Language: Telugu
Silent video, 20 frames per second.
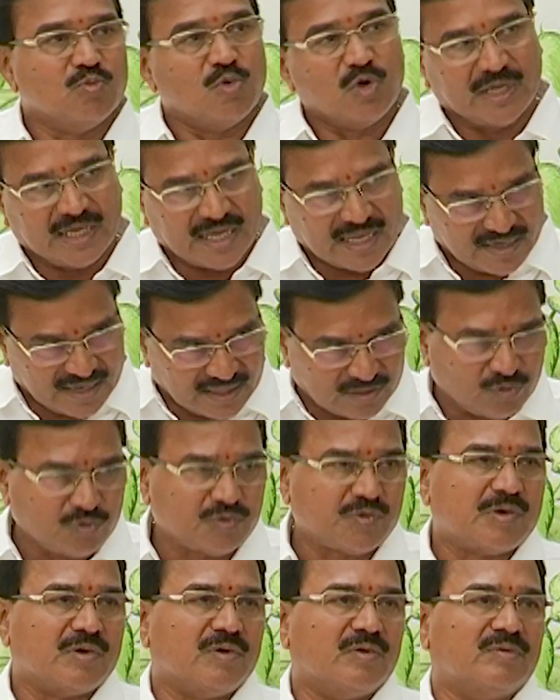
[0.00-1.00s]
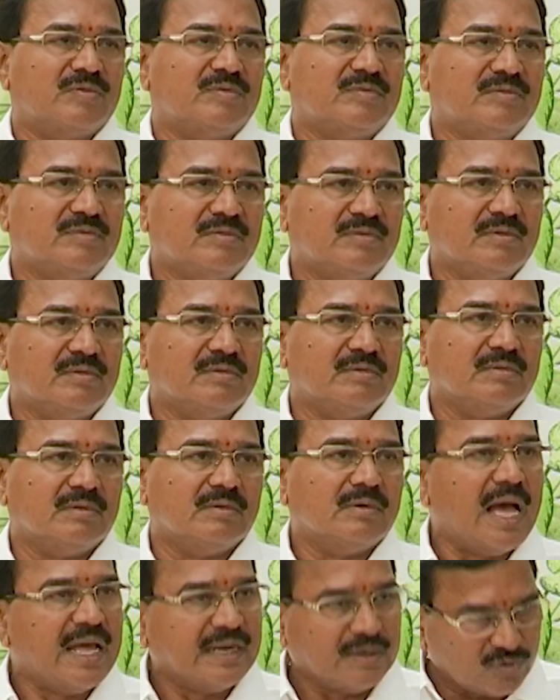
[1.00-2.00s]
మోడీ గారి నేతృత్వంలో
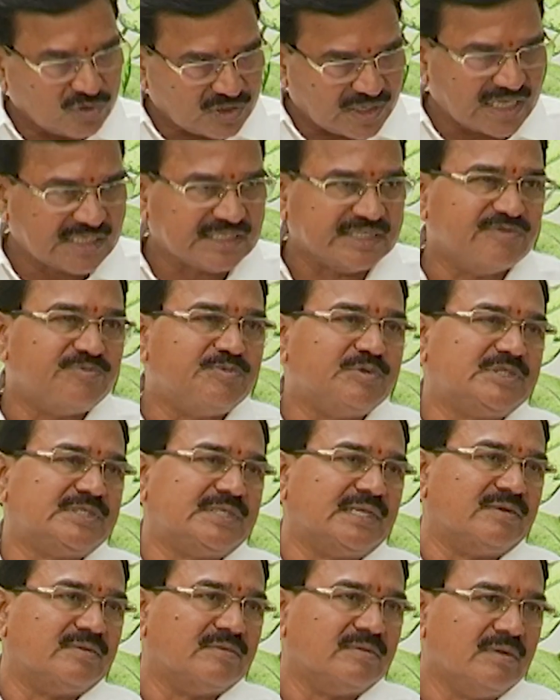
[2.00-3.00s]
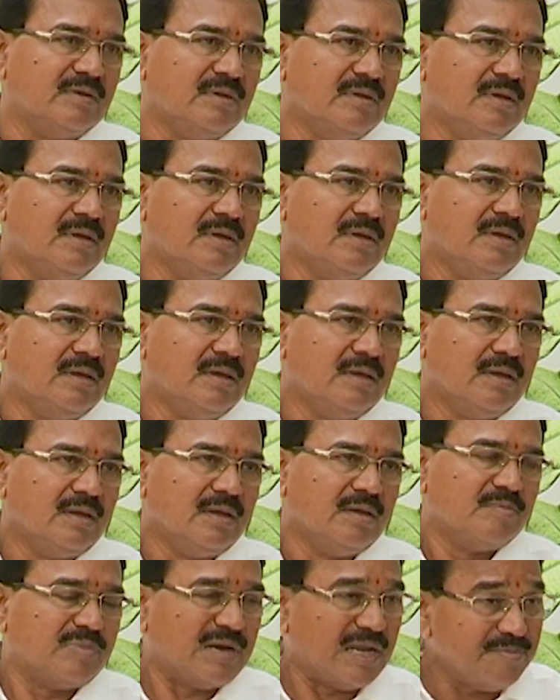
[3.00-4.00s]
ఆయన గుజరాత్ చీఫ్ మినిస్టర్ ఓకే
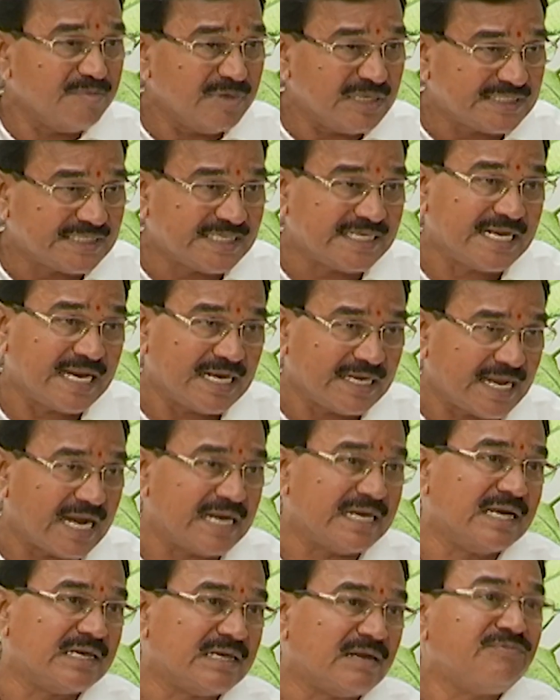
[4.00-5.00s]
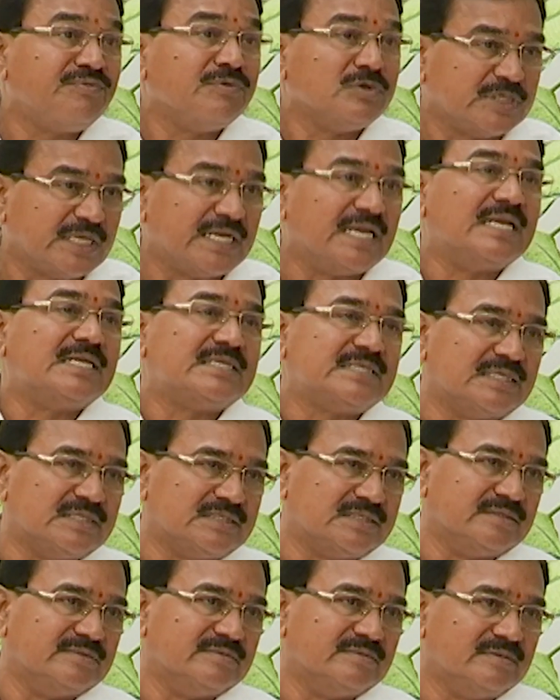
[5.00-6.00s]
ప్రైమ్ మినిస్టరియల్ క్యాండిడేట్ ఆఫ్ ఫ్యూచర్
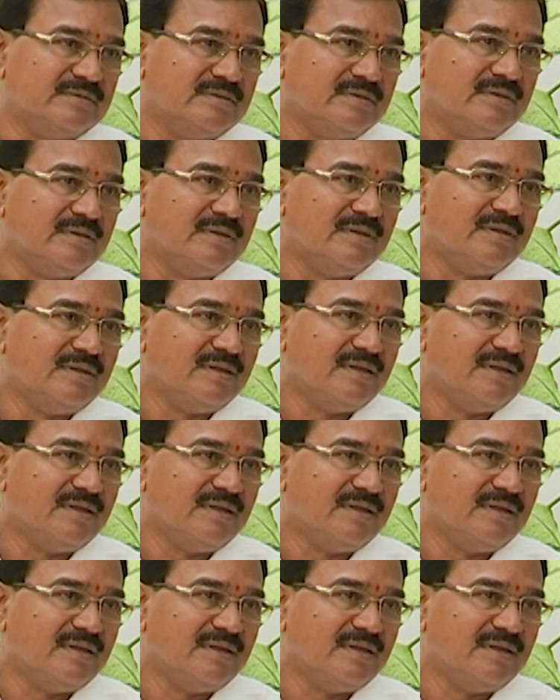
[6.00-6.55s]
ఎలక్షన్స్ ఎస్